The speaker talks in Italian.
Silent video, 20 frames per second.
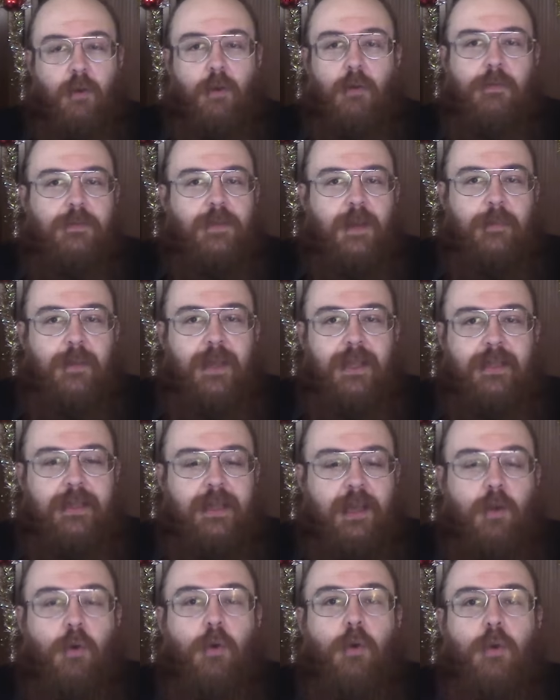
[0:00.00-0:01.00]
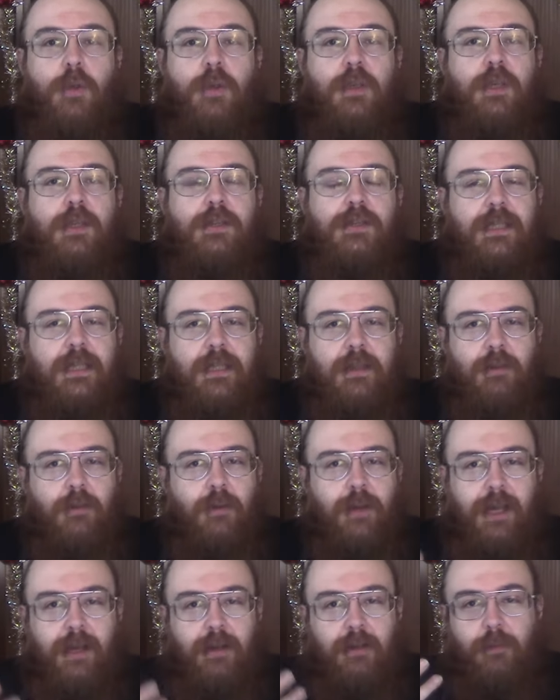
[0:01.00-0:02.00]
Ovviamente ogni
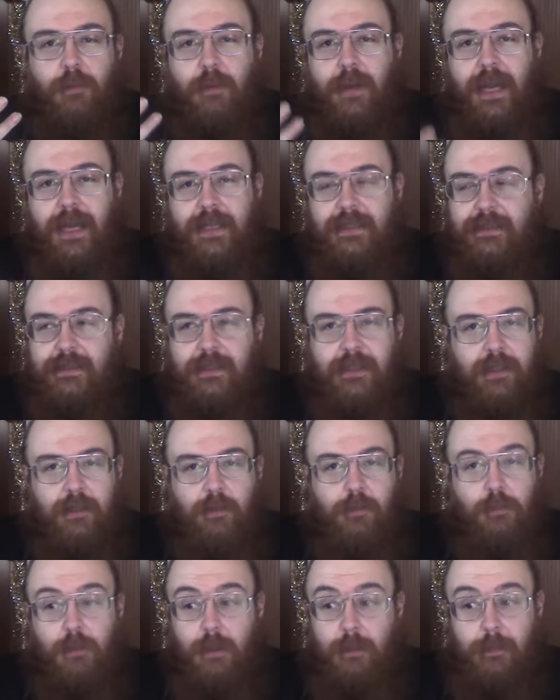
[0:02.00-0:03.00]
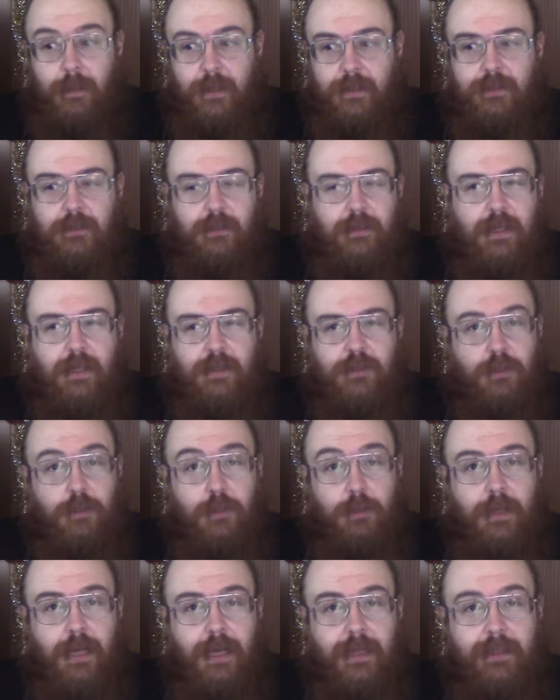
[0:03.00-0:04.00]
singola quest in cui i personaggi
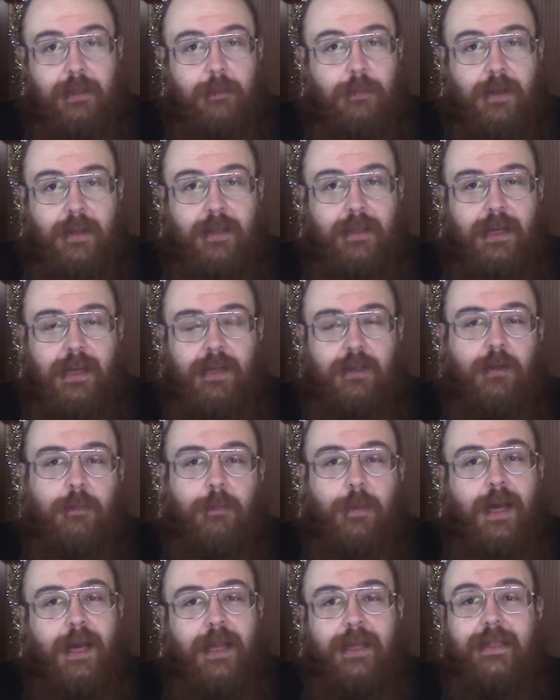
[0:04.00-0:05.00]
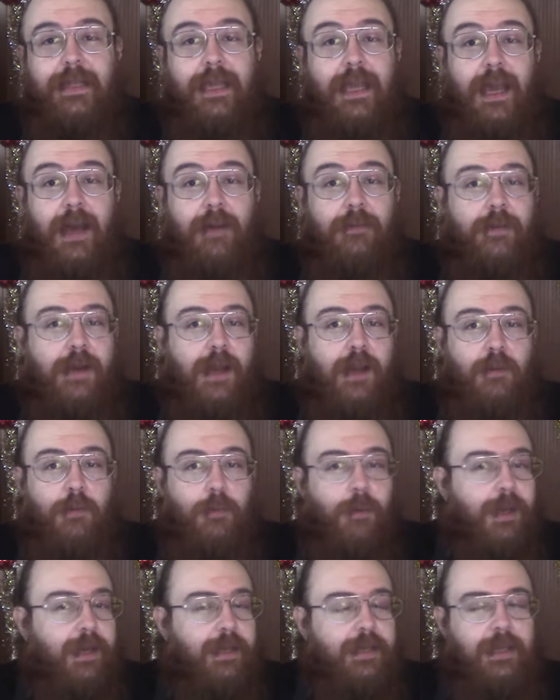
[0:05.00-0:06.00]
giocanti prenderanno parte avrà
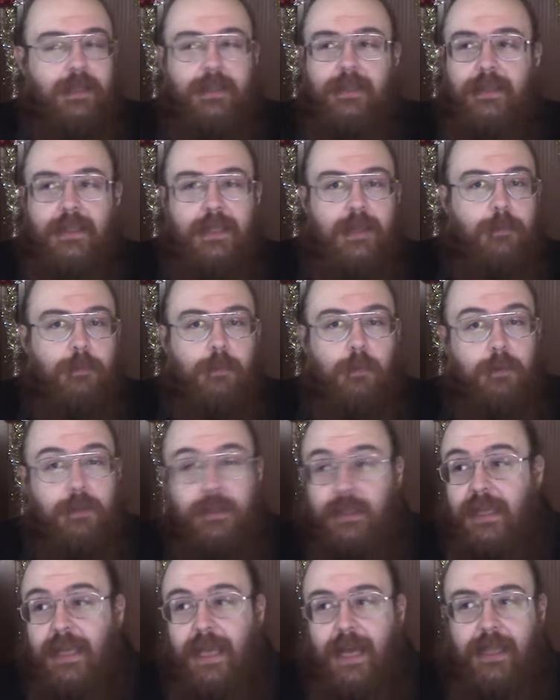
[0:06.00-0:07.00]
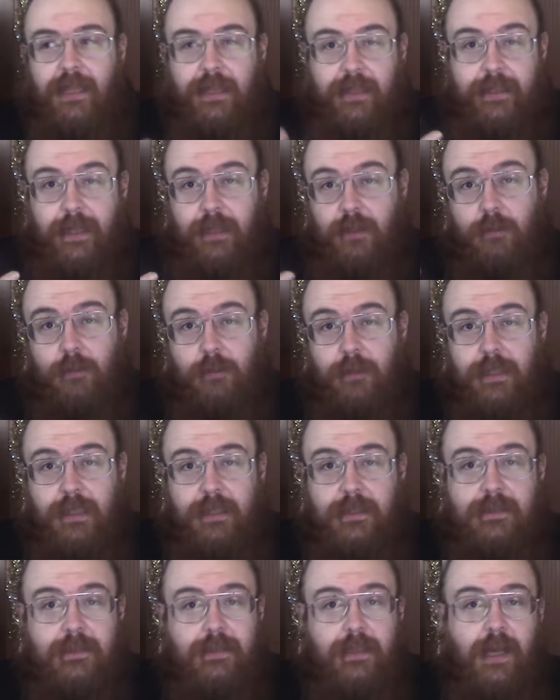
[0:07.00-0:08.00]
qualche tipo di
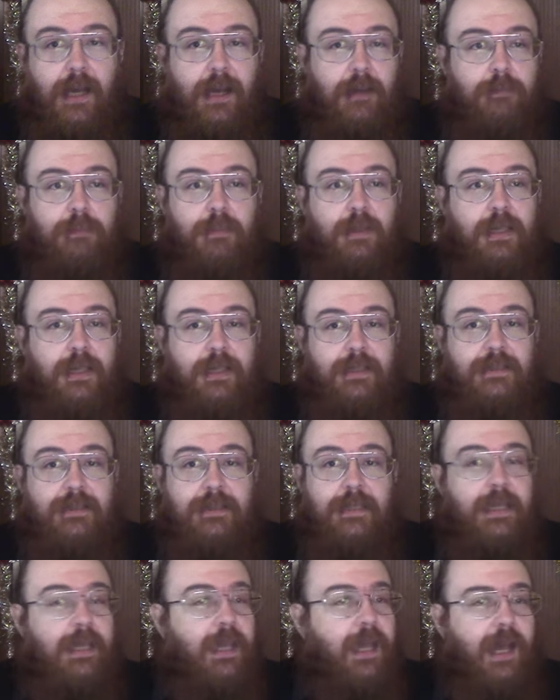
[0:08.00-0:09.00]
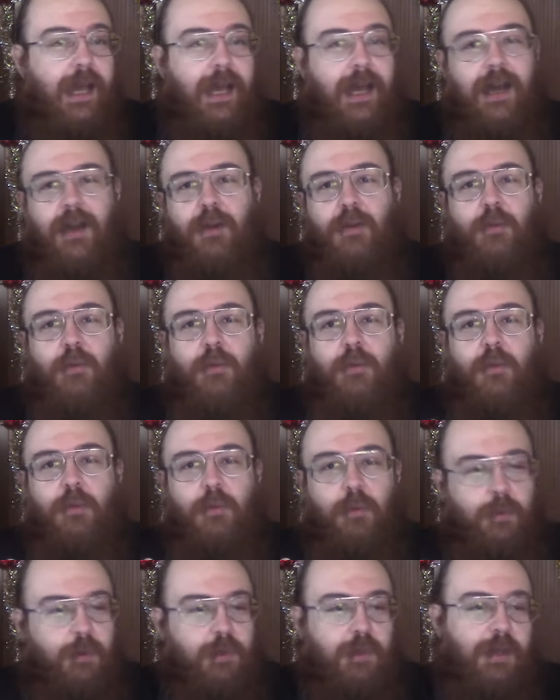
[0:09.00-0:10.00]
antagonista che sia
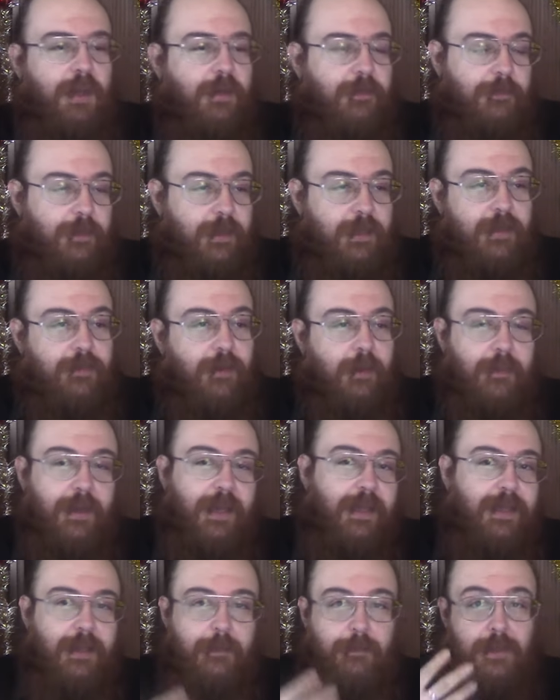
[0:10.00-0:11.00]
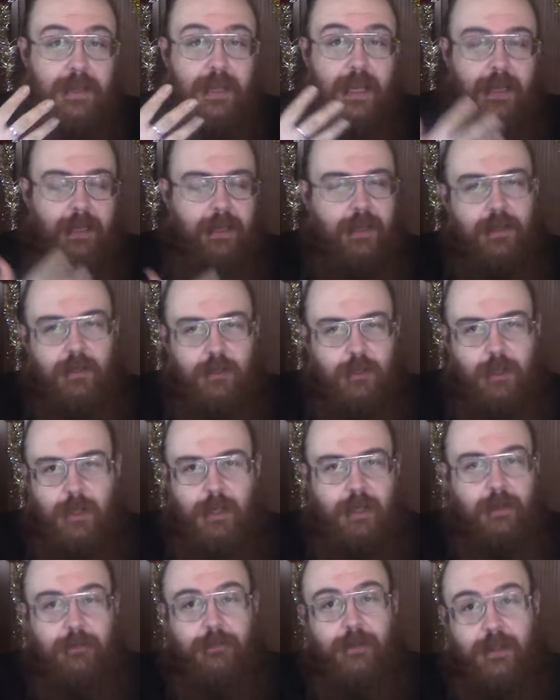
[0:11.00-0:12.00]
un effettivamente
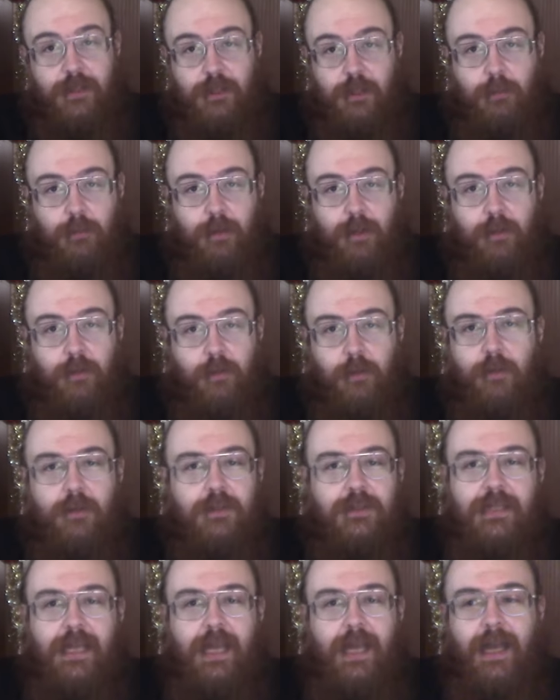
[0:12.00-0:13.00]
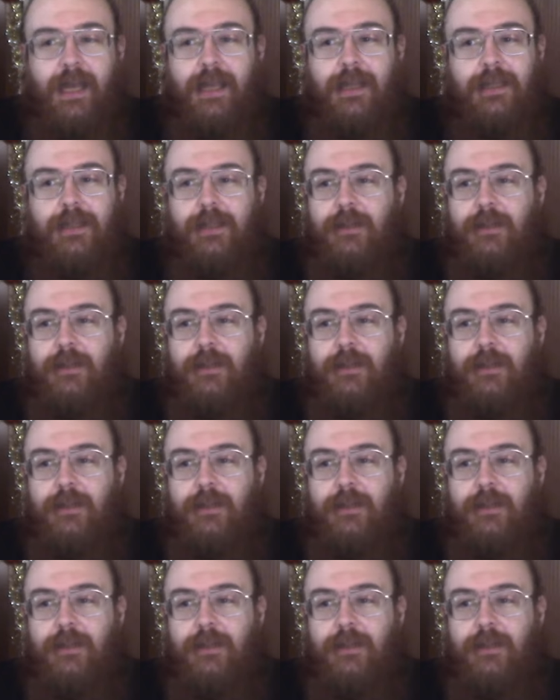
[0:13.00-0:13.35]
PNG che faccia qualcosa,